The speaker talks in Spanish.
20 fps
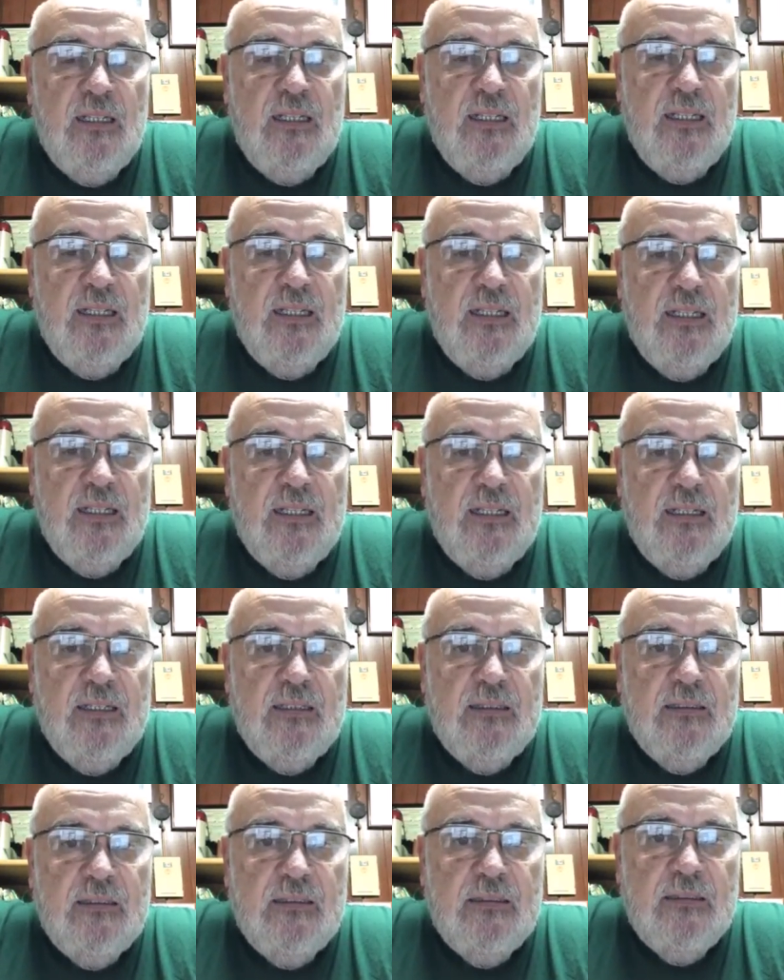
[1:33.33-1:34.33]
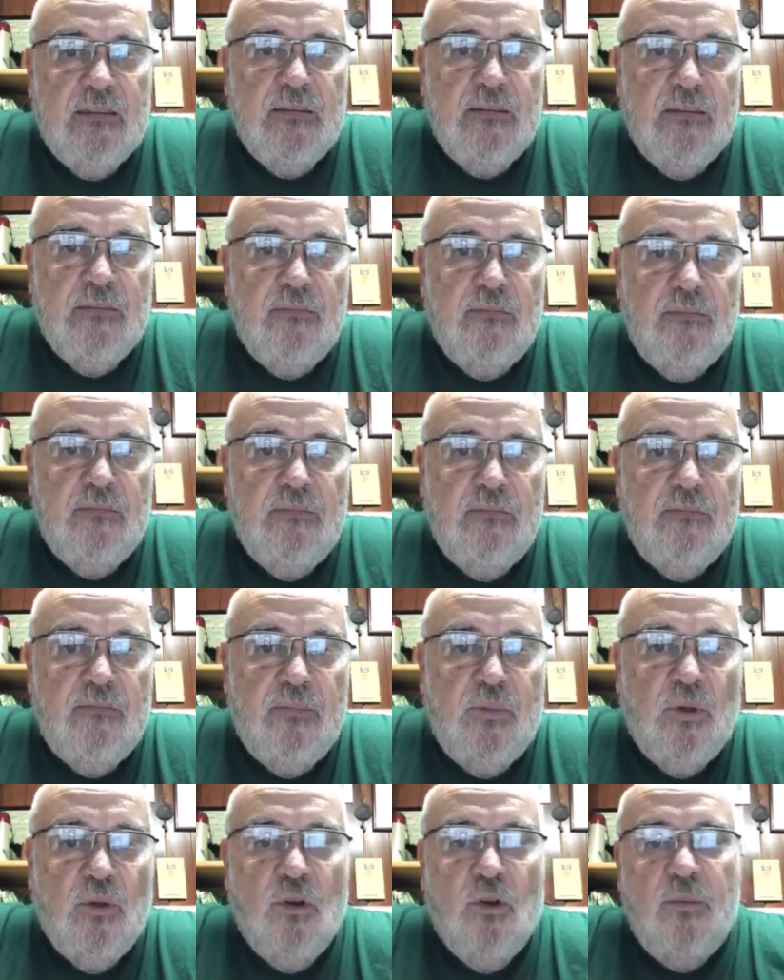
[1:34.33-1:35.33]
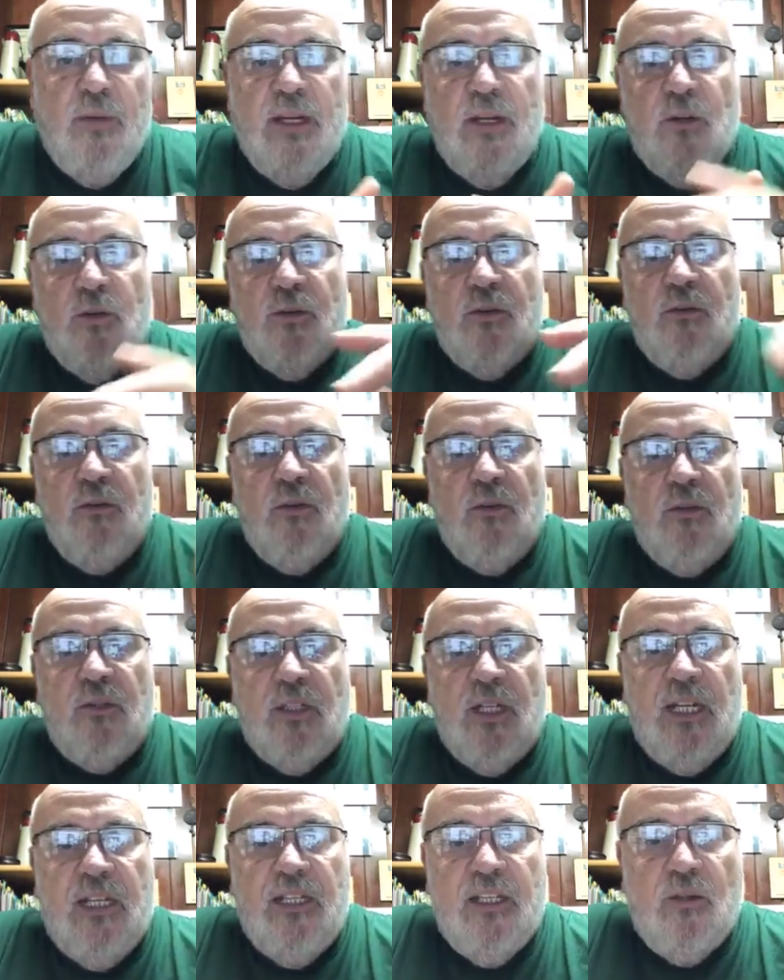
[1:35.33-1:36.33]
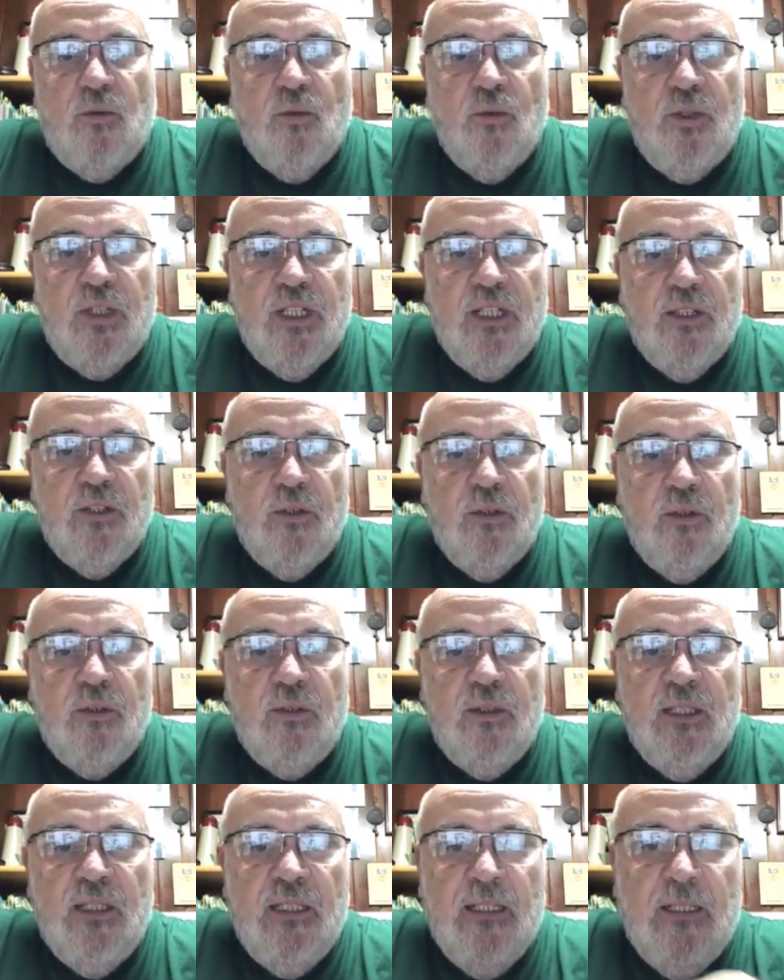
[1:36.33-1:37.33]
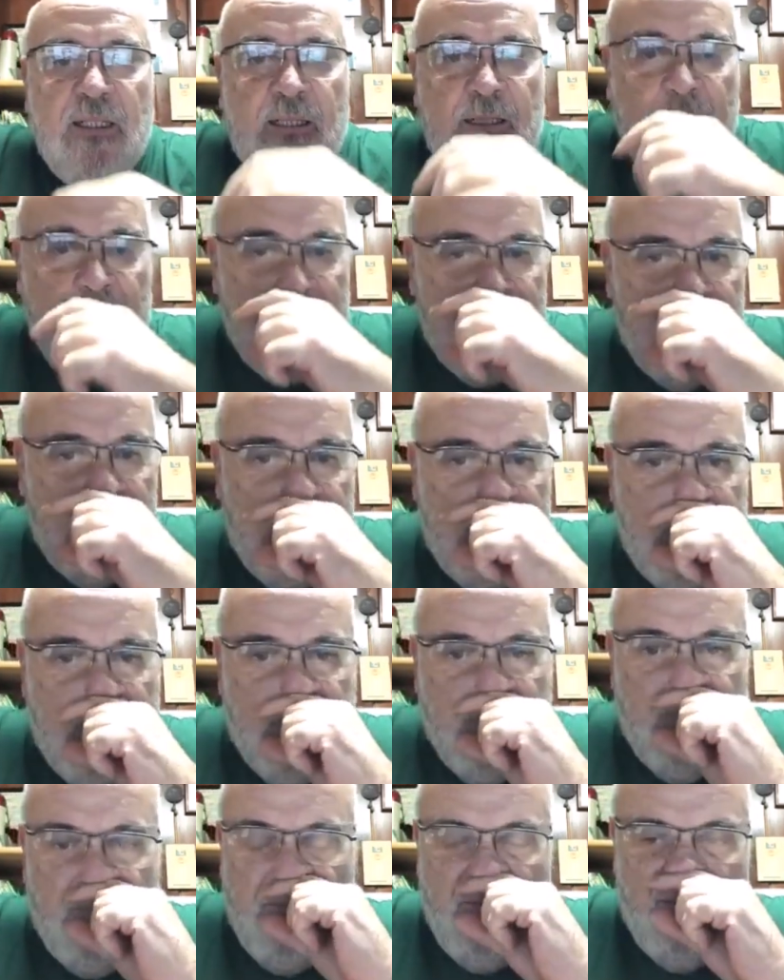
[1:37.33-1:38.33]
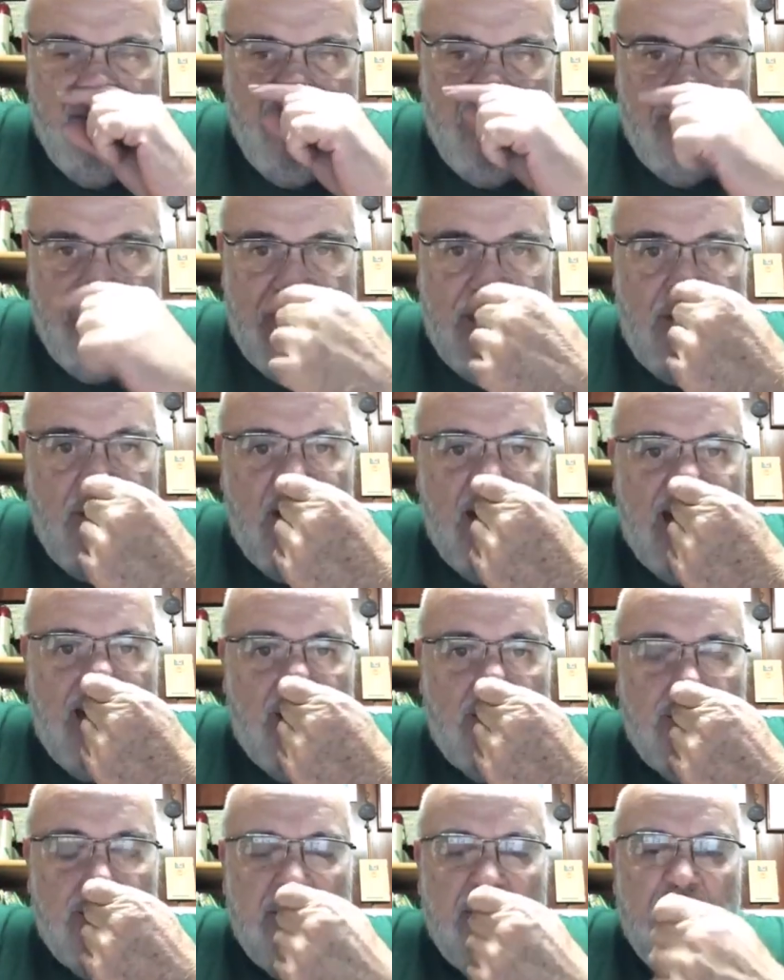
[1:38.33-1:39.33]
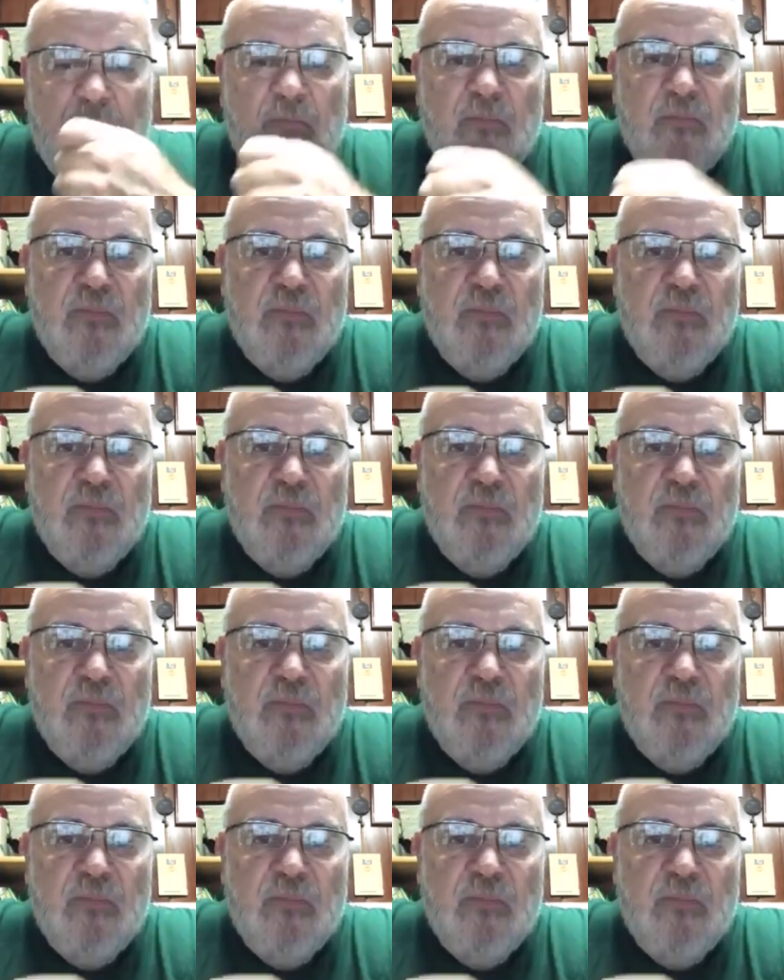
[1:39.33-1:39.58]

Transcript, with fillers: Eh, por lo menos lo estarán discutiendo eh, en varios lados,